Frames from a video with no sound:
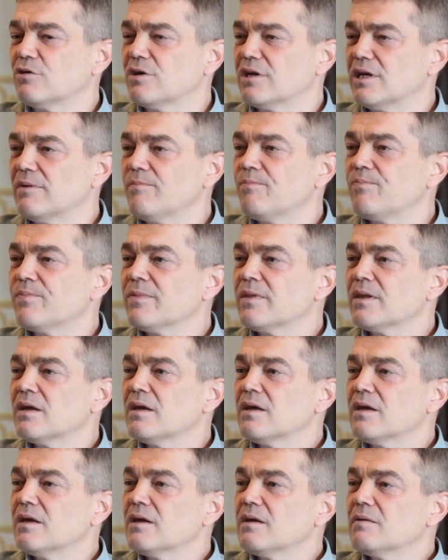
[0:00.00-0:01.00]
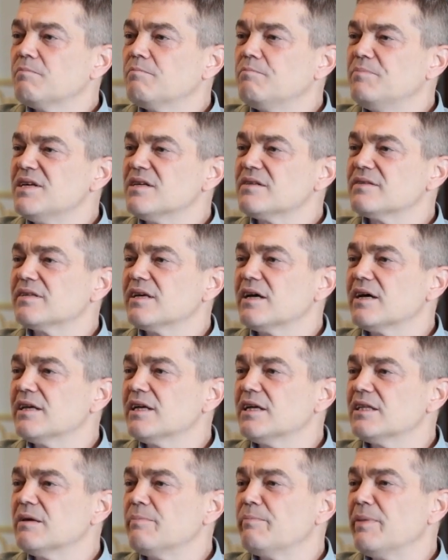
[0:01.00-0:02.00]
göre bir
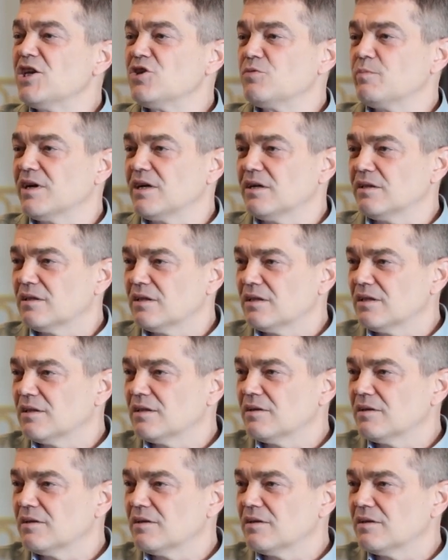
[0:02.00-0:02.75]
saniyede beş bakın.